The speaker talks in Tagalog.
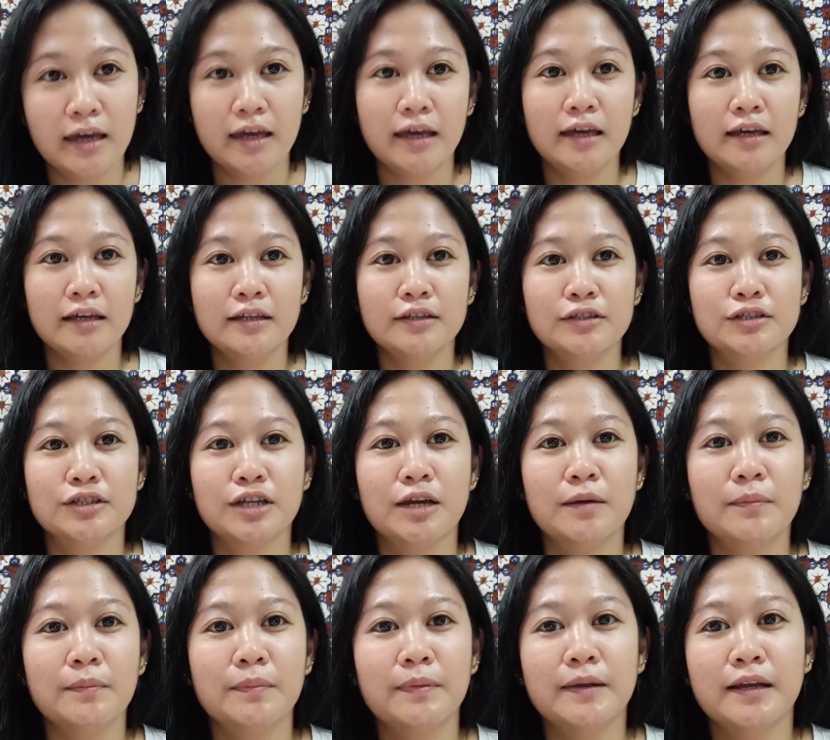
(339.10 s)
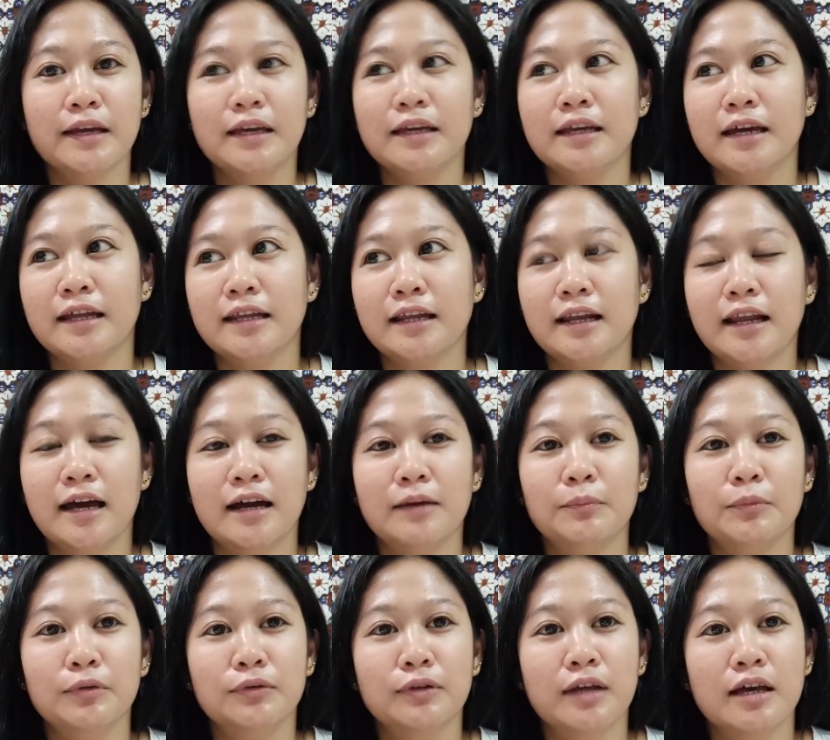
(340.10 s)
And, syempre, yan na
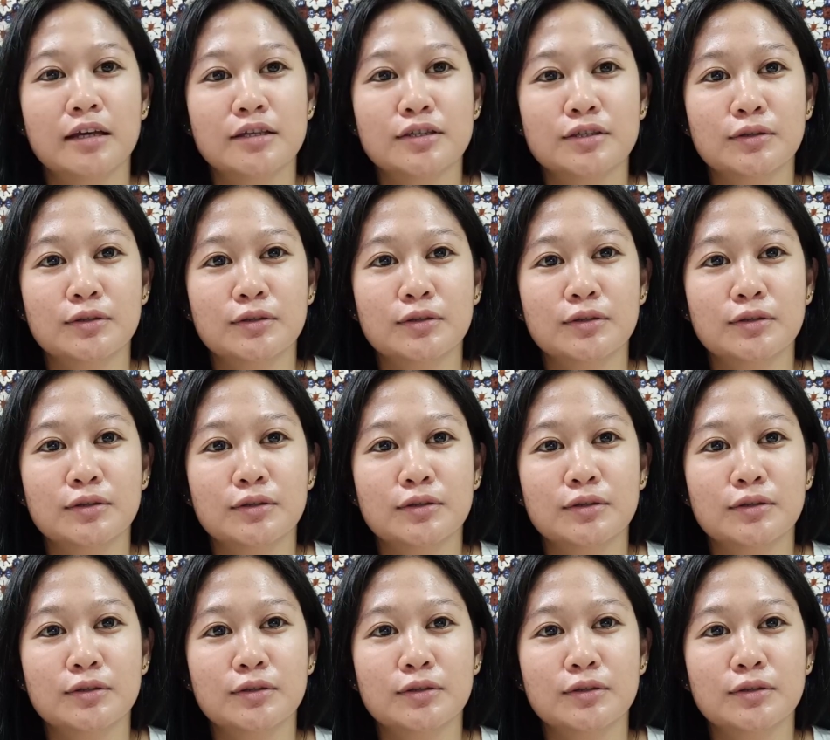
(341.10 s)
lang muna.